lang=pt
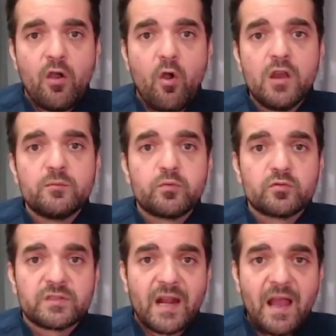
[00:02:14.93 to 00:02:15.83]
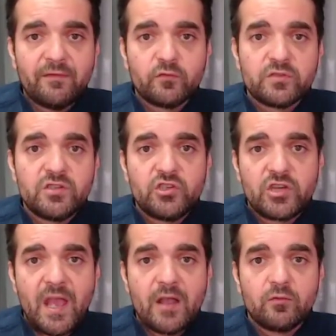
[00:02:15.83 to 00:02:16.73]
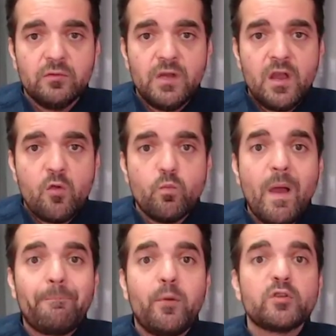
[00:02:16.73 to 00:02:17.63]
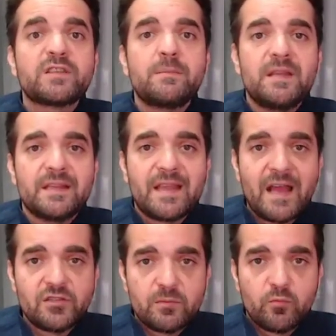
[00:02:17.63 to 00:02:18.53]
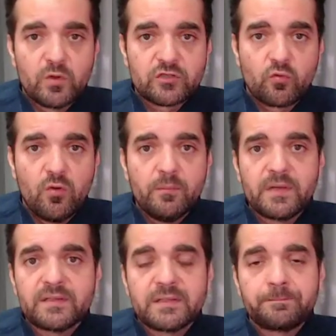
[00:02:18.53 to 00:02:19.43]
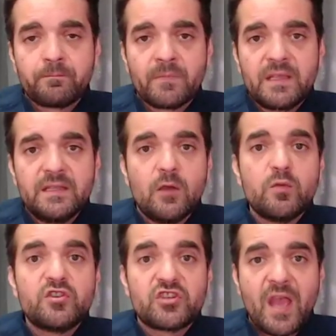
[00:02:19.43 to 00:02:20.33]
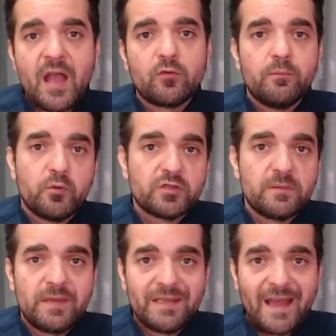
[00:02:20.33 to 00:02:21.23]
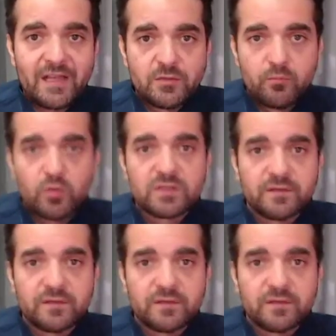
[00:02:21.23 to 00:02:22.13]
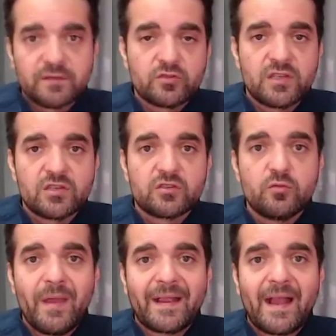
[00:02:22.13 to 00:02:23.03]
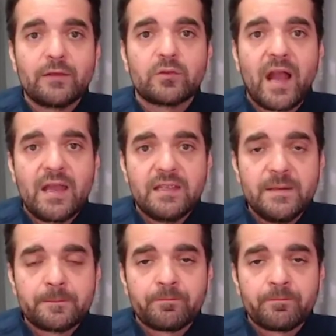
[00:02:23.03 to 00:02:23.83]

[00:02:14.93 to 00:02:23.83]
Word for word: olho para os gráficos e enxergo uma possibilidade de boas compras e não enxergo possibilidade de boas vendas. Ou seja, se o mercado cair,